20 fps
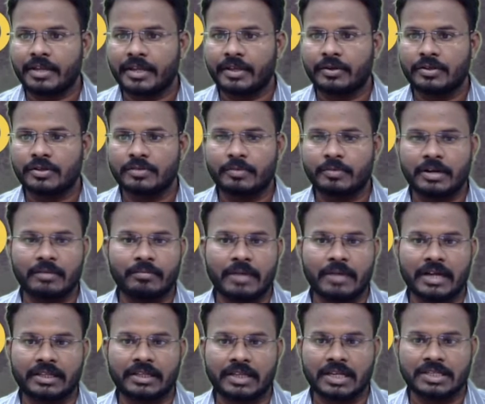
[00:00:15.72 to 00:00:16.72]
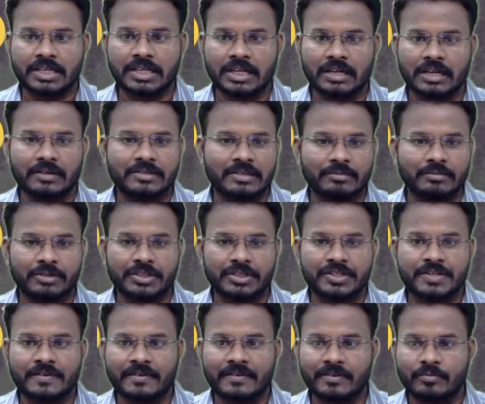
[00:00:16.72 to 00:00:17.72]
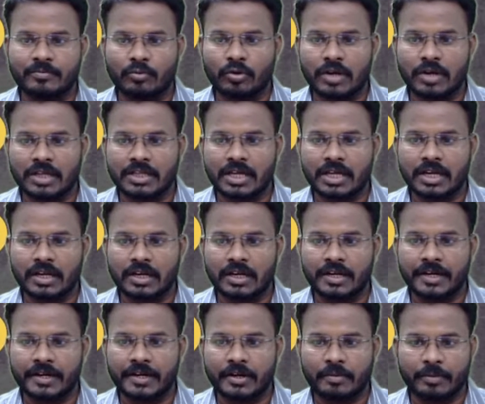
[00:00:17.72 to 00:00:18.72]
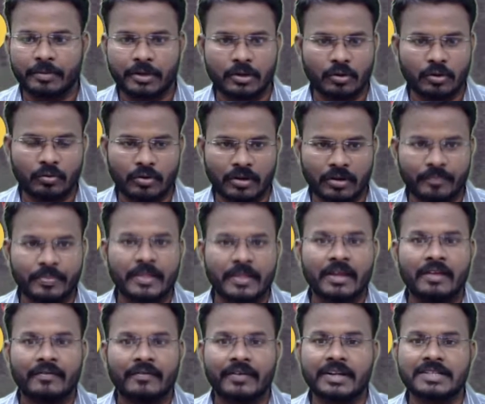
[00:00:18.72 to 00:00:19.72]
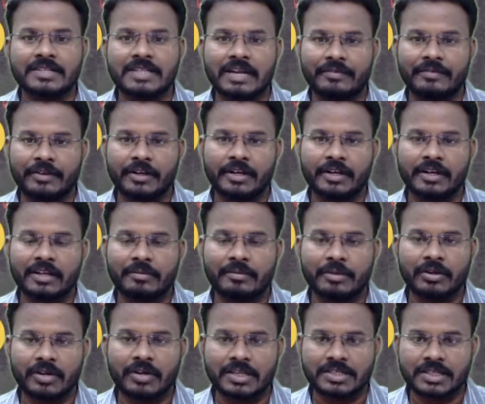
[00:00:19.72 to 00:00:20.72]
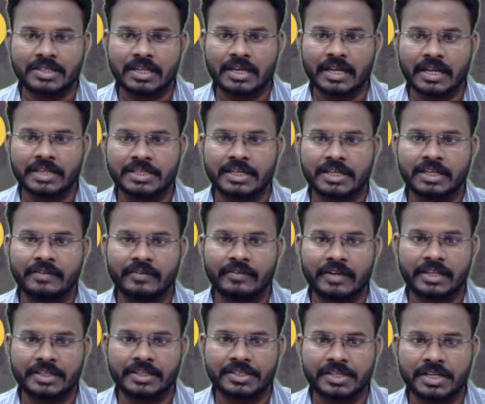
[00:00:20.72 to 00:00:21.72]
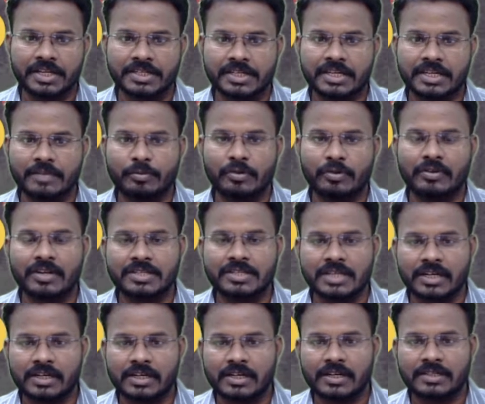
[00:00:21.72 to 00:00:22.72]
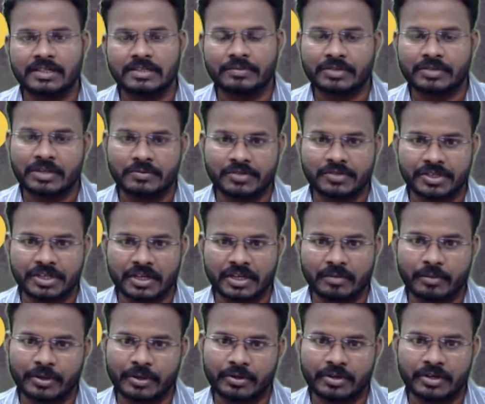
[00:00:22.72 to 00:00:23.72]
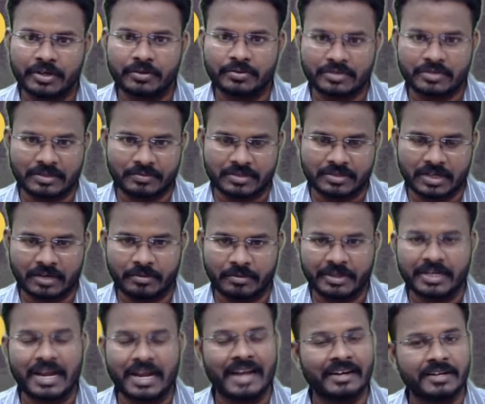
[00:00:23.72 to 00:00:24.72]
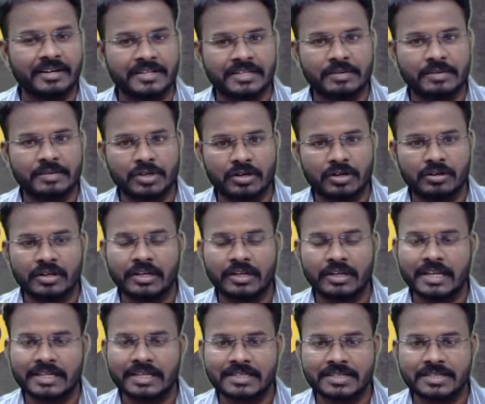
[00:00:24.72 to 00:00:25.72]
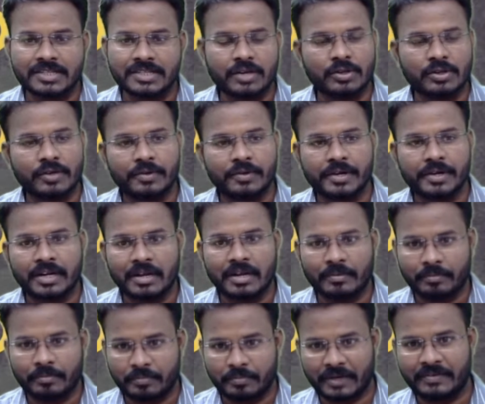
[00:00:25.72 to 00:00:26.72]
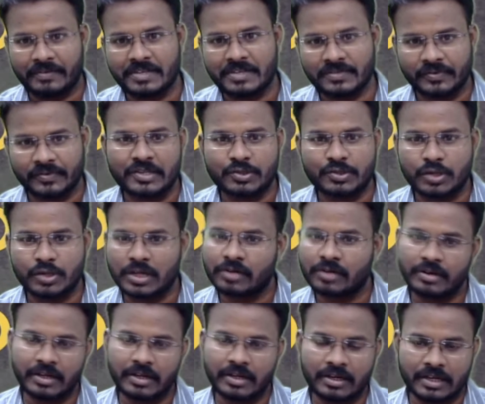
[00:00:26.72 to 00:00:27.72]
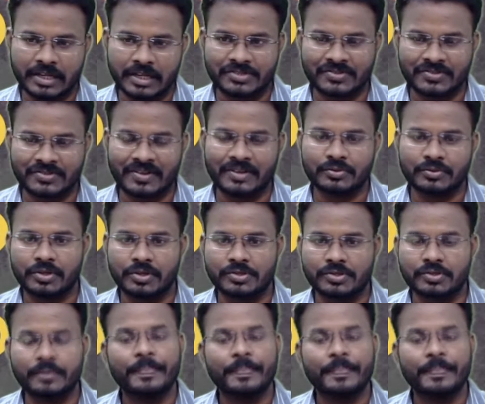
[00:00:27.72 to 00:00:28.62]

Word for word: ఈరోజు మనం భారత రాజ్యాంగానికి సంబంధించినటువంటి మూలాధారాలు అనే టాపిక్లో ఉన్నాం ఫ్రెండ్స్ నా వీడియో కనుక మీకు నచ్చితే లైక్ చేయండి వీలైతే షేర్ చేయండి ఇప్పుడు నా ఛానల్ కనుక సబ్స్క్రైబ్ చేయకపోయి ఉంటే డూ సబ్స్క్రైబ్ ఇట్ అండ్ డిస్క్రిప్షన్లో నేను లింక్స్ ఇచ్చాను ఎవరైనా ప్రీవియస్ వీడియోస్ చూడాలనుకుంటే లింక్స్ ద్వారా చూడొచ్చు